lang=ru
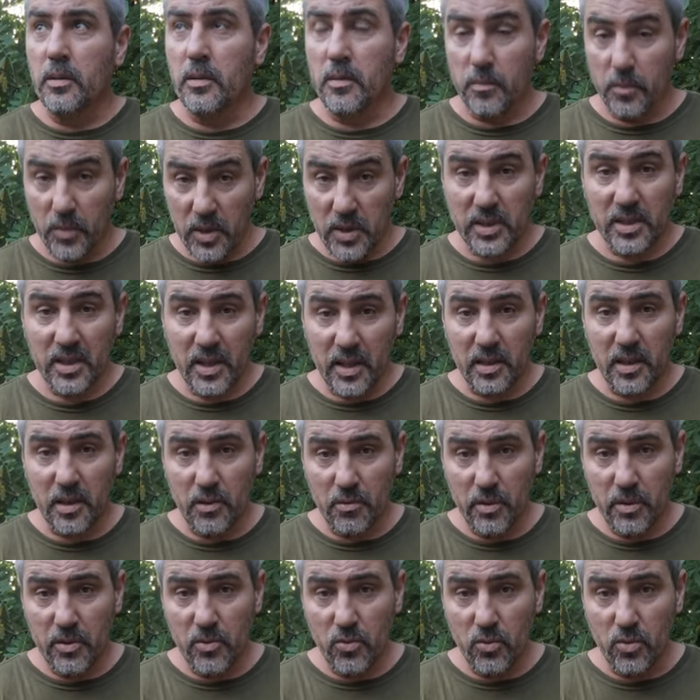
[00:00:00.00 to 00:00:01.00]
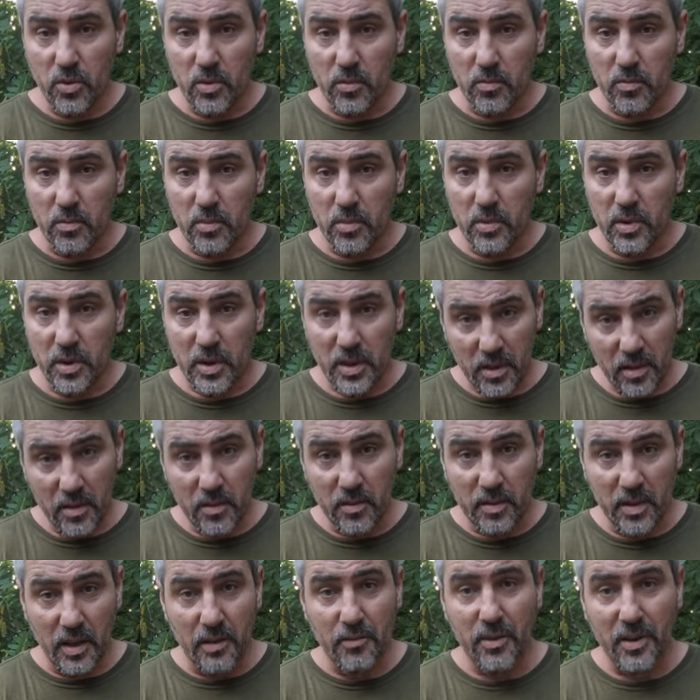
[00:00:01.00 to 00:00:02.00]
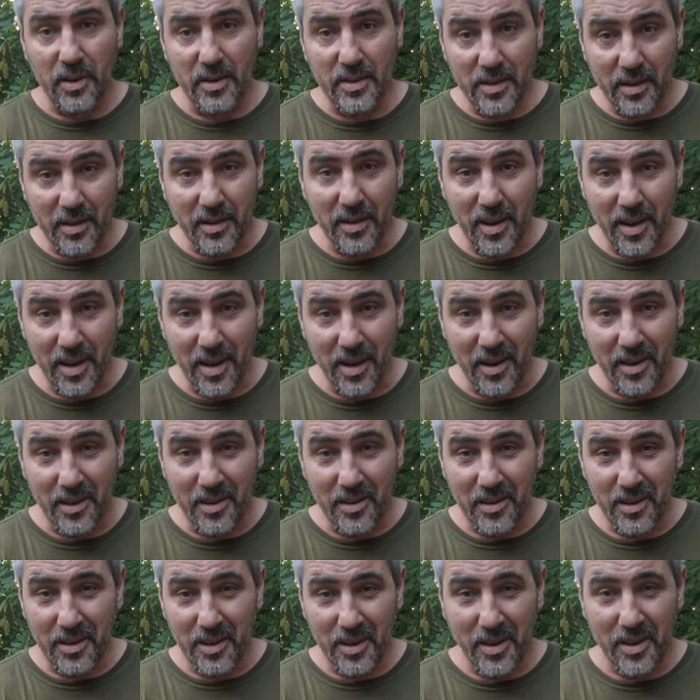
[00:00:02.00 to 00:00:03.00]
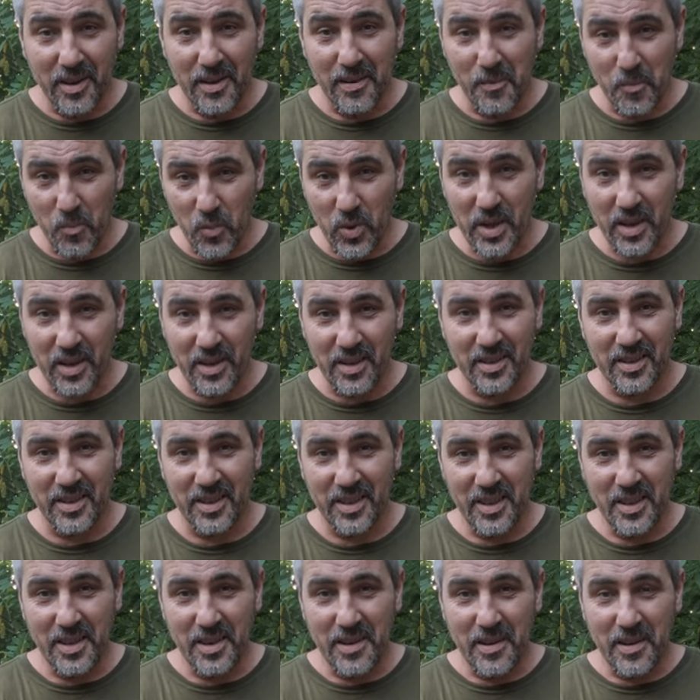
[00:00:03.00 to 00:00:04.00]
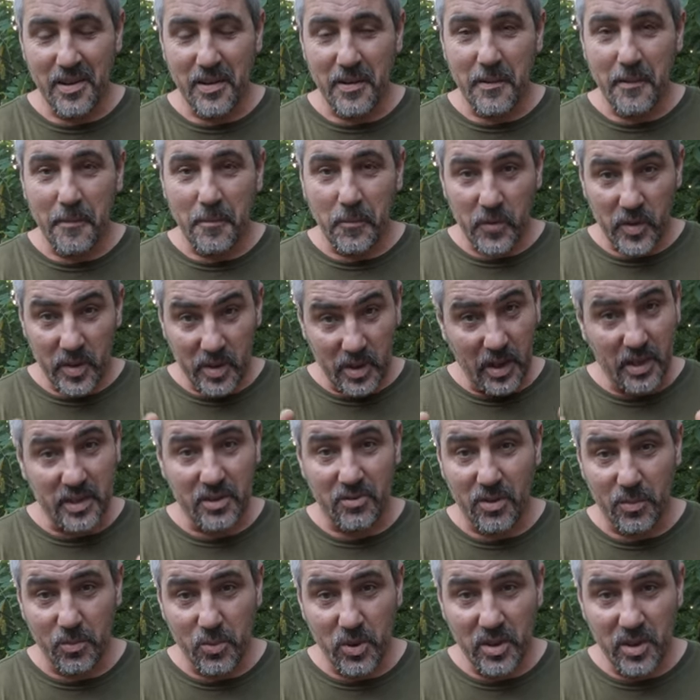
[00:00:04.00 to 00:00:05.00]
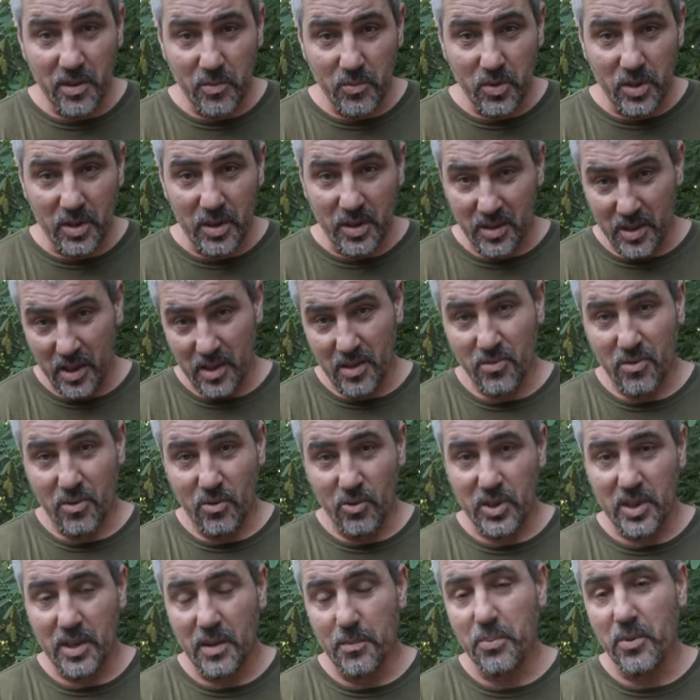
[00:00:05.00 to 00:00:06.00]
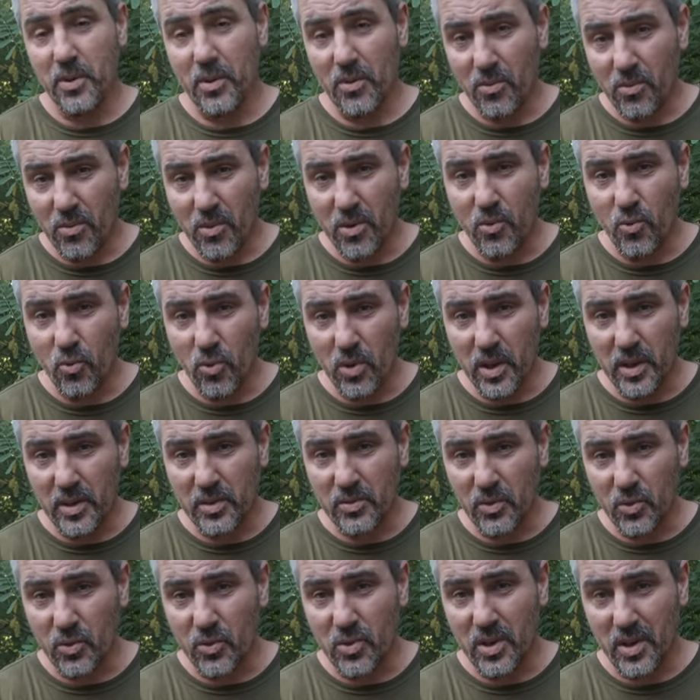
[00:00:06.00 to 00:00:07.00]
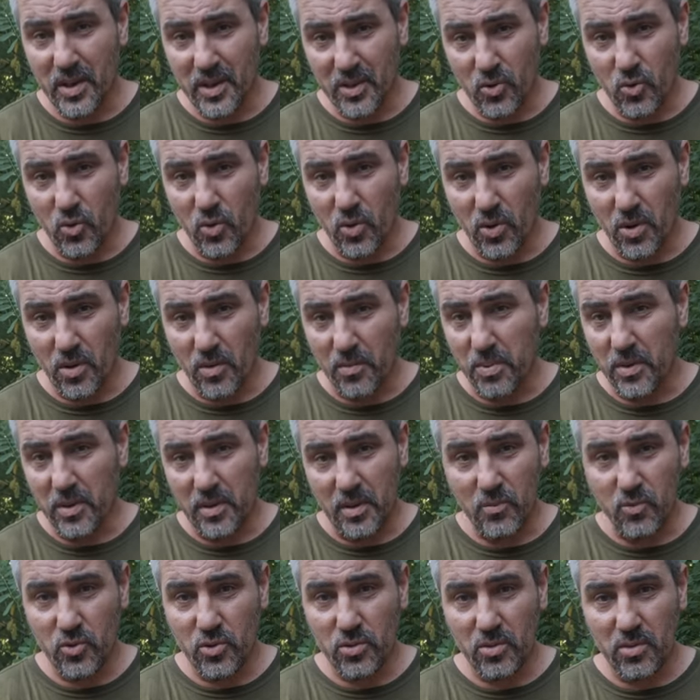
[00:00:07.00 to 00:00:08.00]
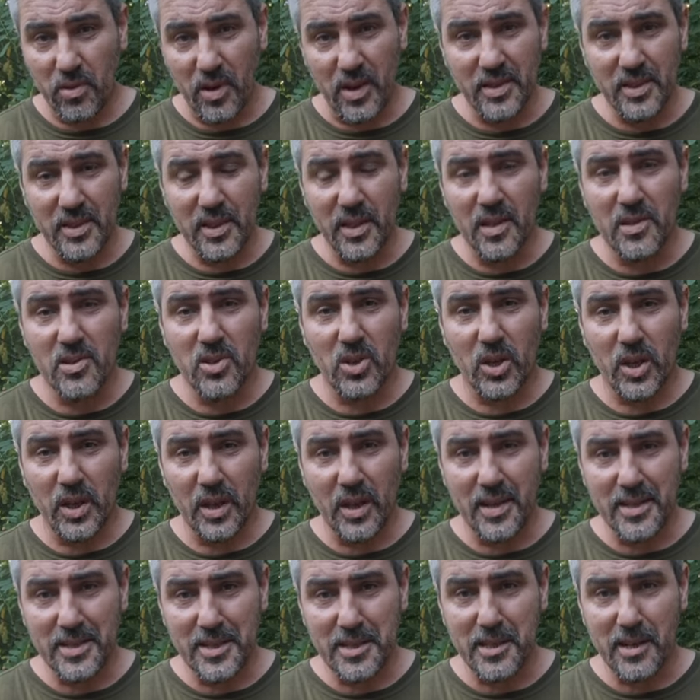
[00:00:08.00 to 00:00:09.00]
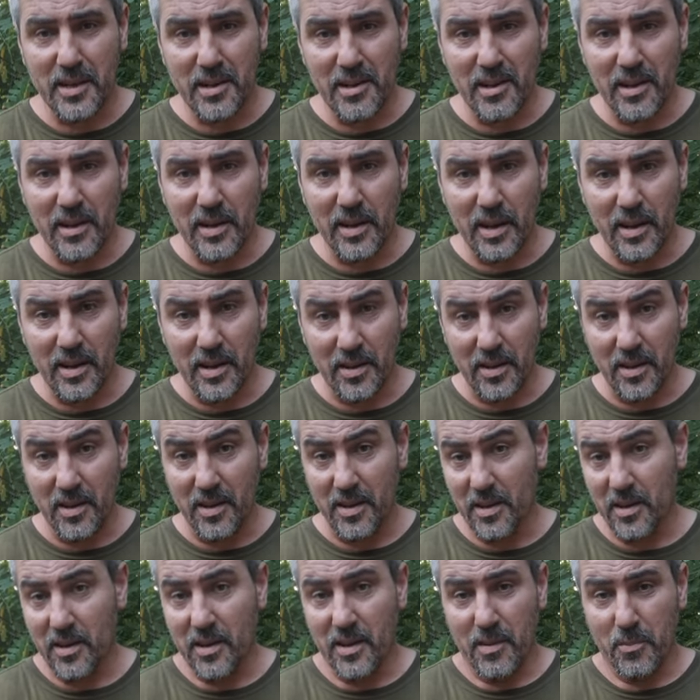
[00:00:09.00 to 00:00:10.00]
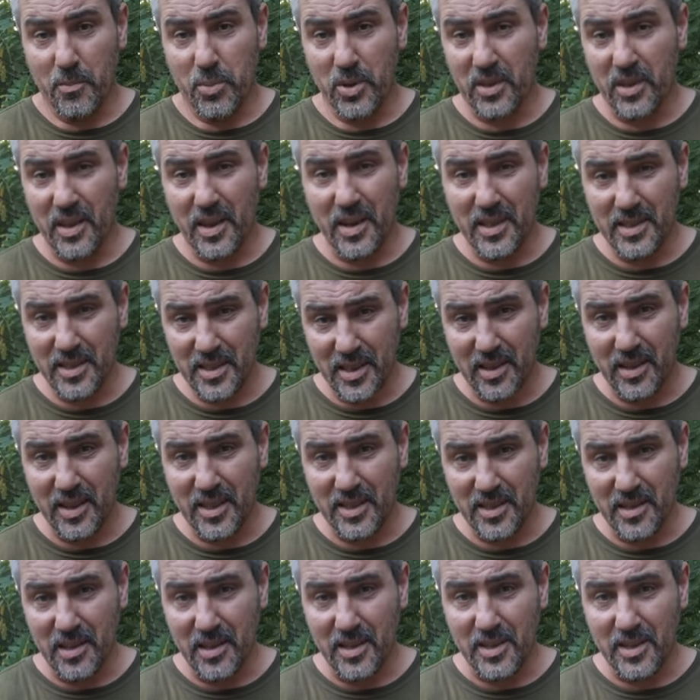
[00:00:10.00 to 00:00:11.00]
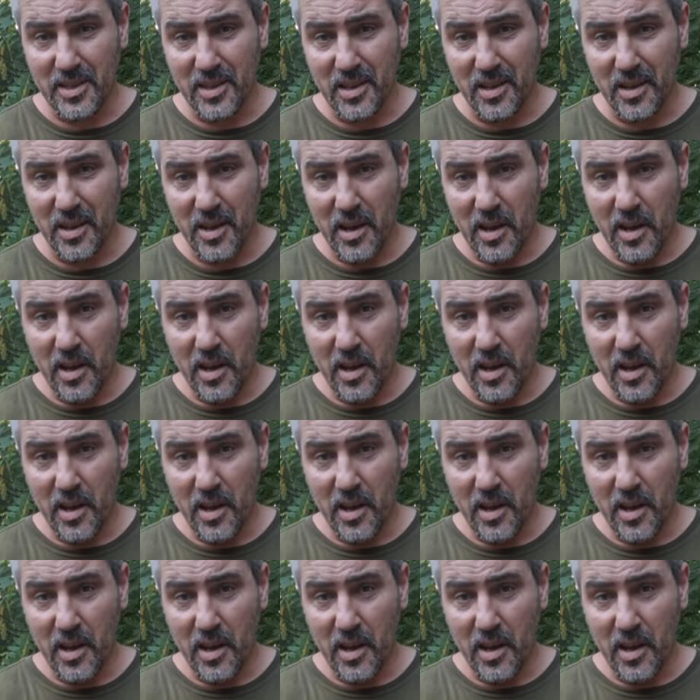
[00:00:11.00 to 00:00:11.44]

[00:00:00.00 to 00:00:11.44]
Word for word: Мы за это воюем, и наверняка мы освободим и до 91 -го года свою территорию, потому что Россия не такая сильная, как она пытается казаться.